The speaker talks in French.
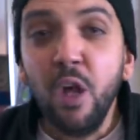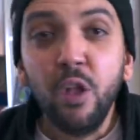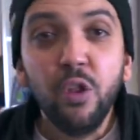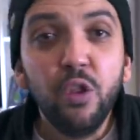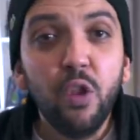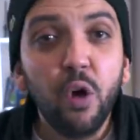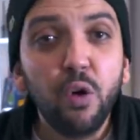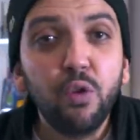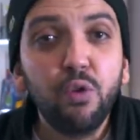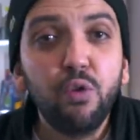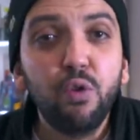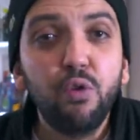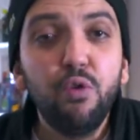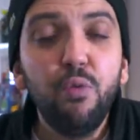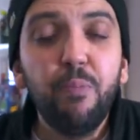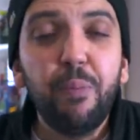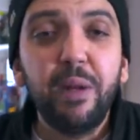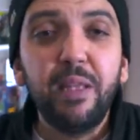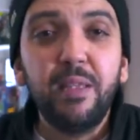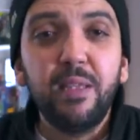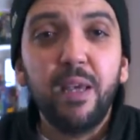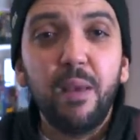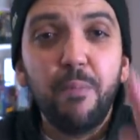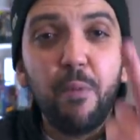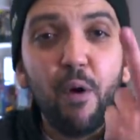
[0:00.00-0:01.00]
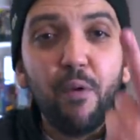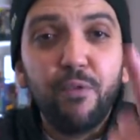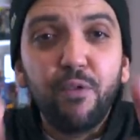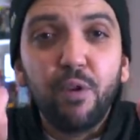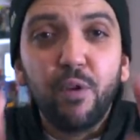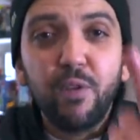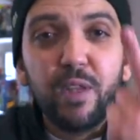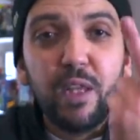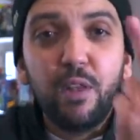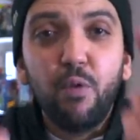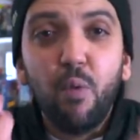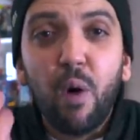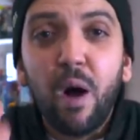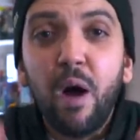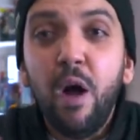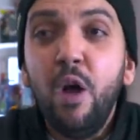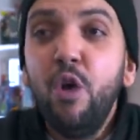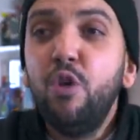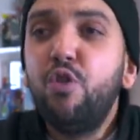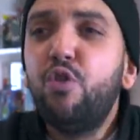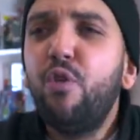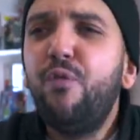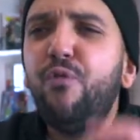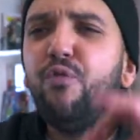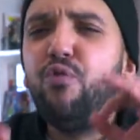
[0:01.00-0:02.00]
danse sur du pas de en faisant des doigts,
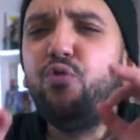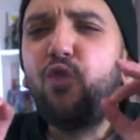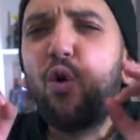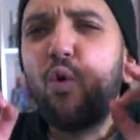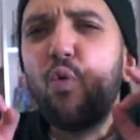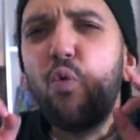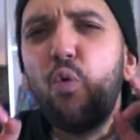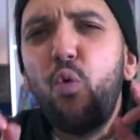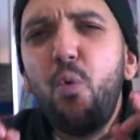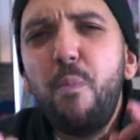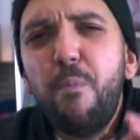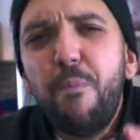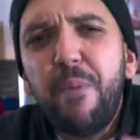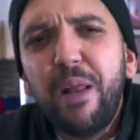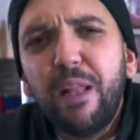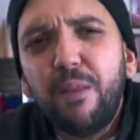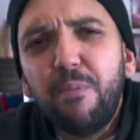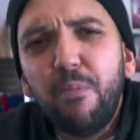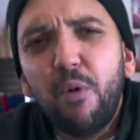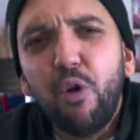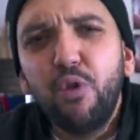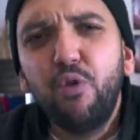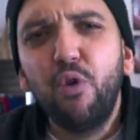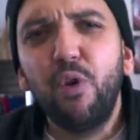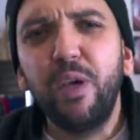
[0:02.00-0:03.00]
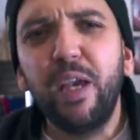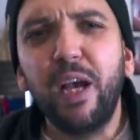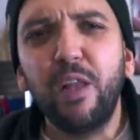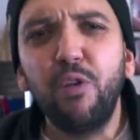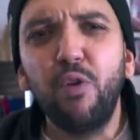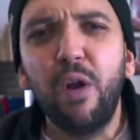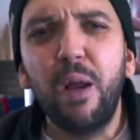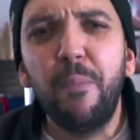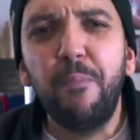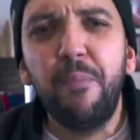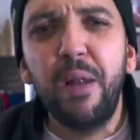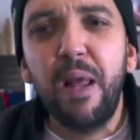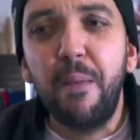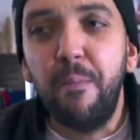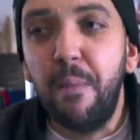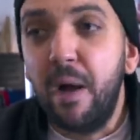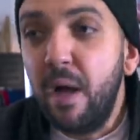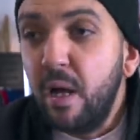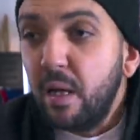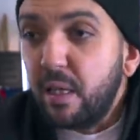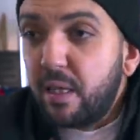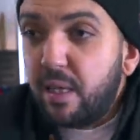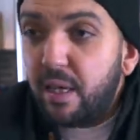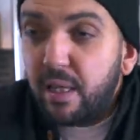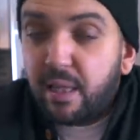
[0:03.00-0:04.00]
se foutant complètement du regard de la plèbe,
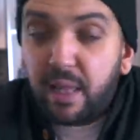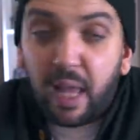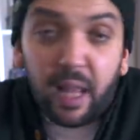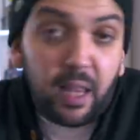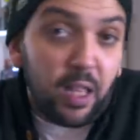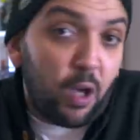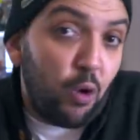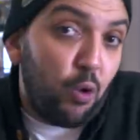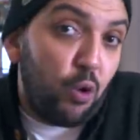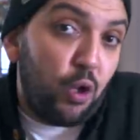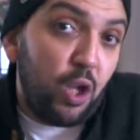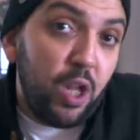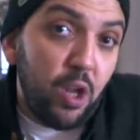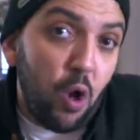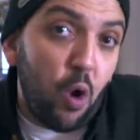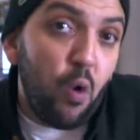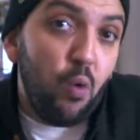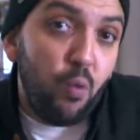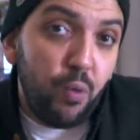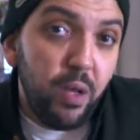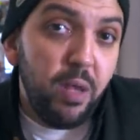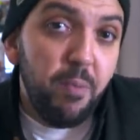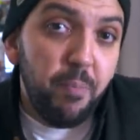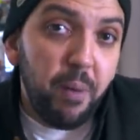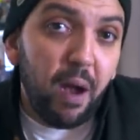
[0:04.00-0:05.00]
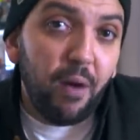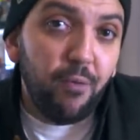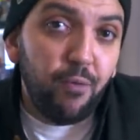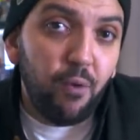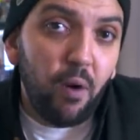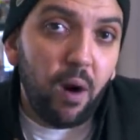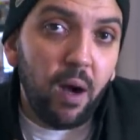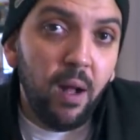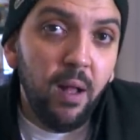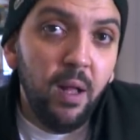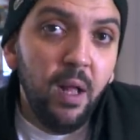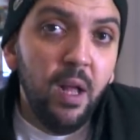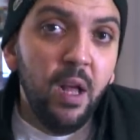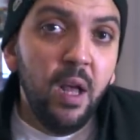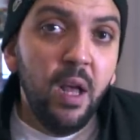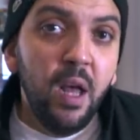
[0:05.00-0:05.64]
qui est à être gênant, oui, parfois.